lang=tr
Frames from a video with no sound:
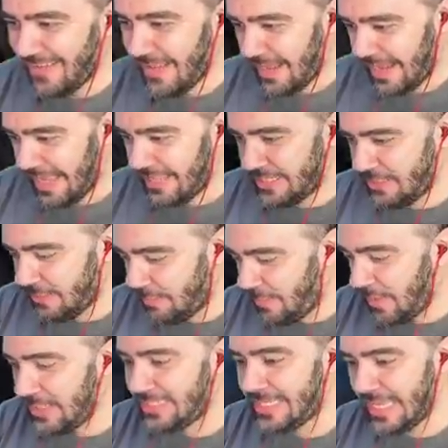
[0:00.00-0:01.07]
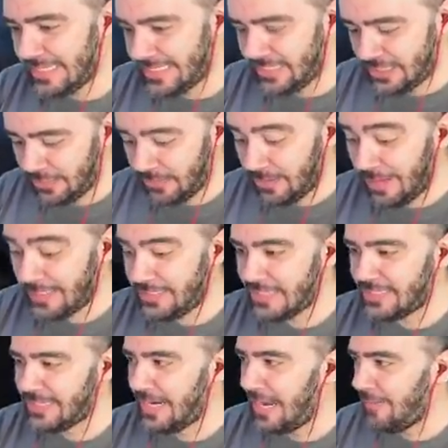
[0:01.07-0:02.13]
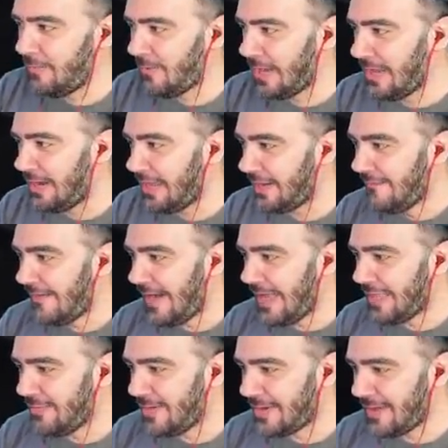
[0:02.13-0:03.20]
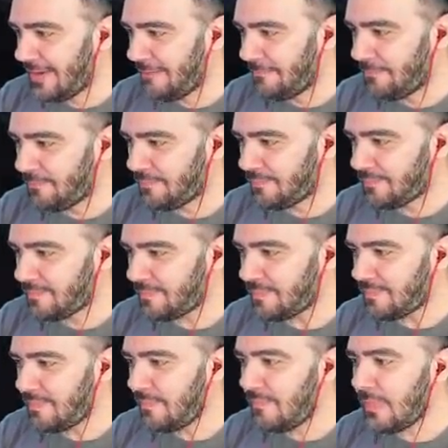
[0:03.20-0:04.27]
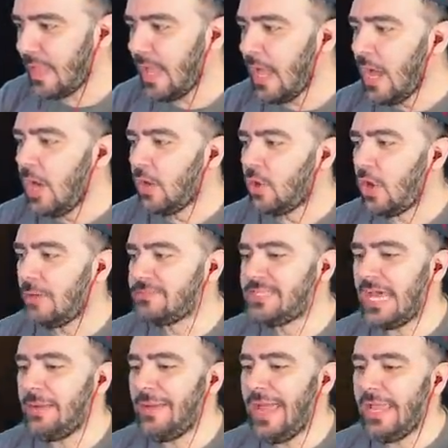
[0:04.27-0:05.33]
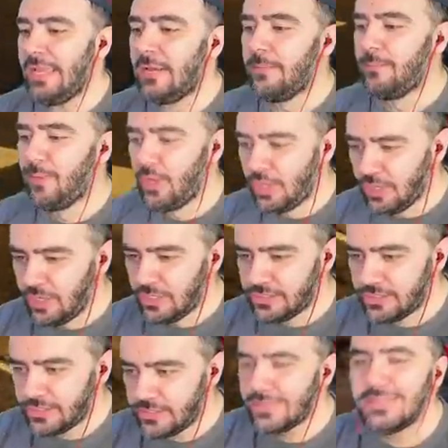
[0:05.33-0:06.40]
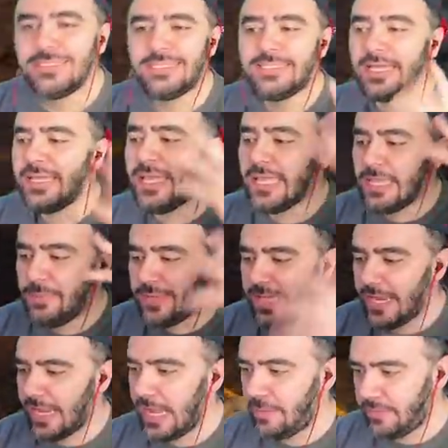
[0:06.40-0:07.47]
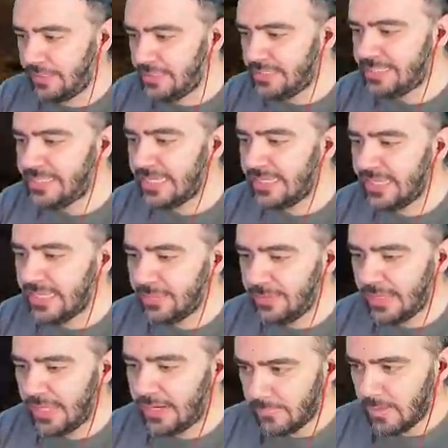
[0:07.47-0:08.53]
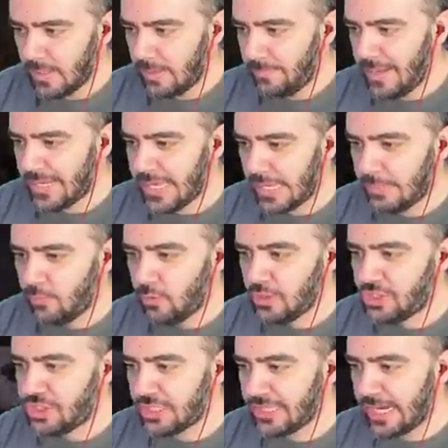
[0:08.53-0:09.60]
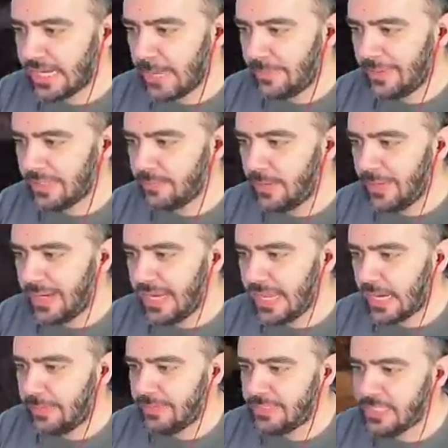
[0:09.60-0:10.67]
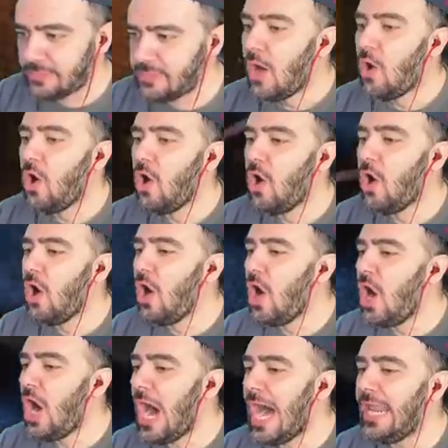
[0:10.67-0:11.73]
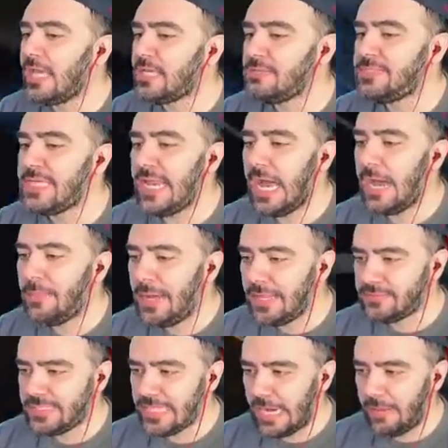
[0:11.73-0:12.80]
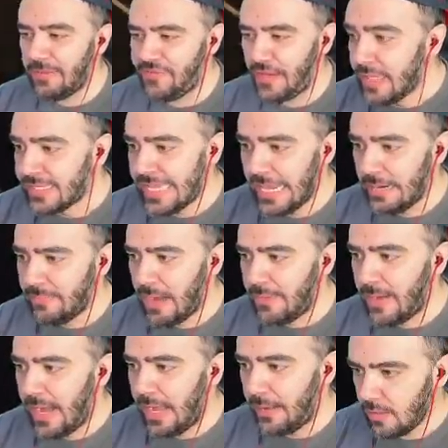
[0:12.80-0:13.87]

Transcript: Hadi şimdi polis gelsin. Şimdi başlasın abi olaylar. Hadi bakalım. Komiser bey buyurunuz. İstediğin gibi gel abi. İstediğin gibi gel. Bakalım bu ışıklar kapalı mı beni yakalabilecek misiniz? Oo aleyküm selam aleyküm selam efendim. Gelin baba.